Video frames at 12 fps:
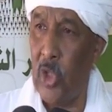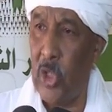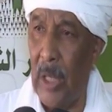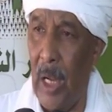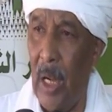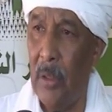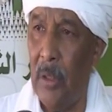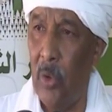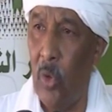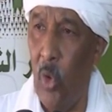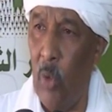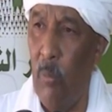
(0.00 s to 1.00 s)

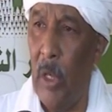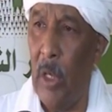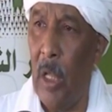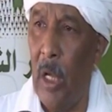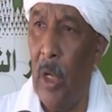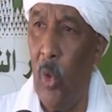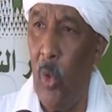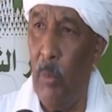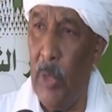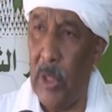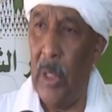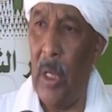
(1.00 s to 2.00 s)
لسيادة حكم
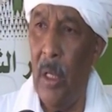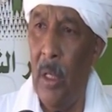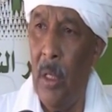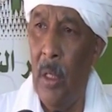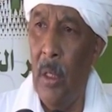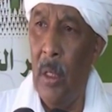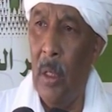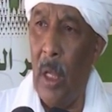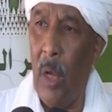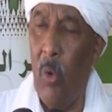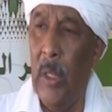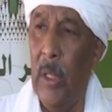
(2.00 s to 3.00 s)
القانون بصلة
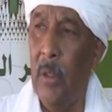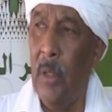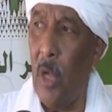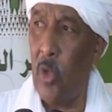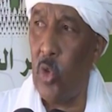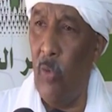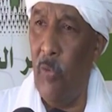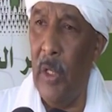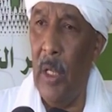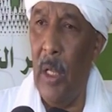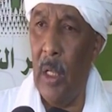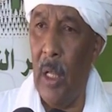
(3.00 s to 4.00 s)
قوانين
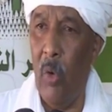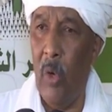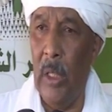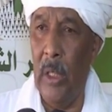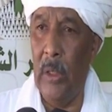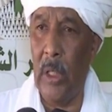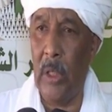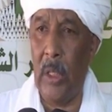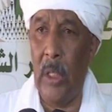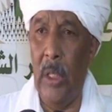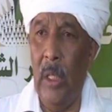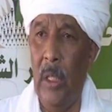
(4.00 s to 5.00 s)
تعسفية قوانين
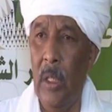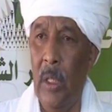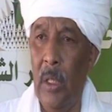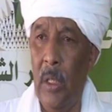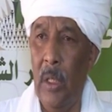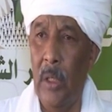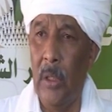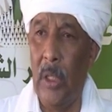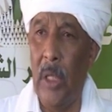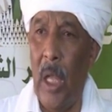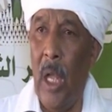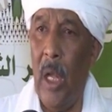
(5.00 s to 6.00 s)
تتجه
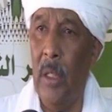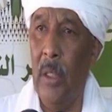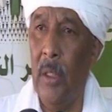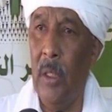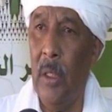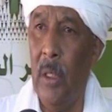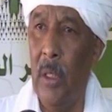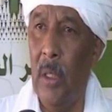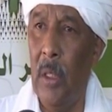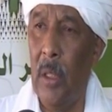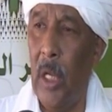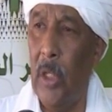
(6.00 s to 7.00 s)
اتجاهات
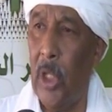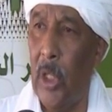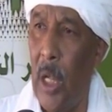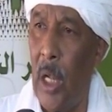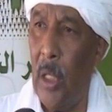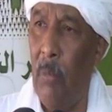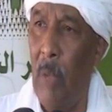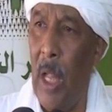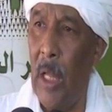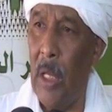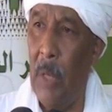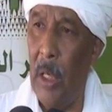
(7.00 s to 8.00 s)
آه، كاتجاهات
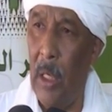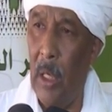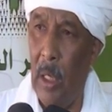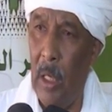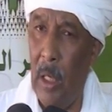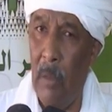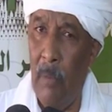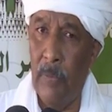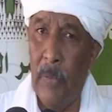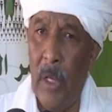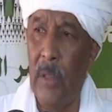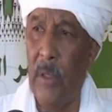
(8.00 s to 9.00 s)
محاكم آه،
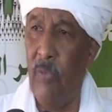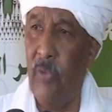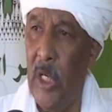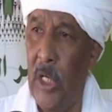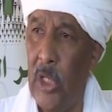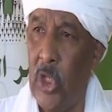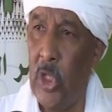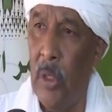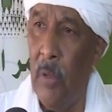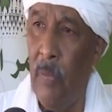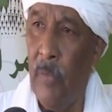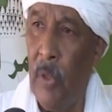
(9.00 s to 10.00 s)

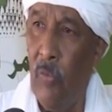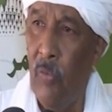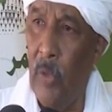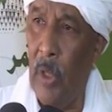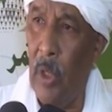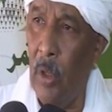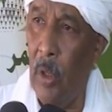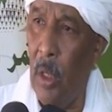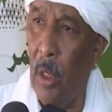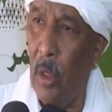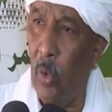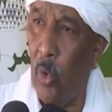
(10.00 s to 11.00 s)
التفتيش في
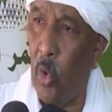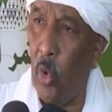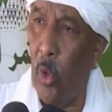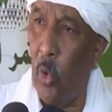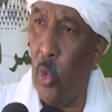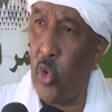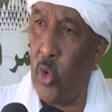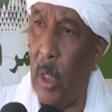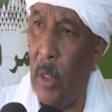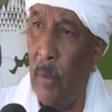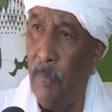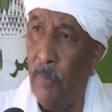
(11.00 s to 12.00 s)
القرون
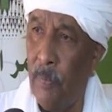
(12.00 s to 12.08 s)
الوسطى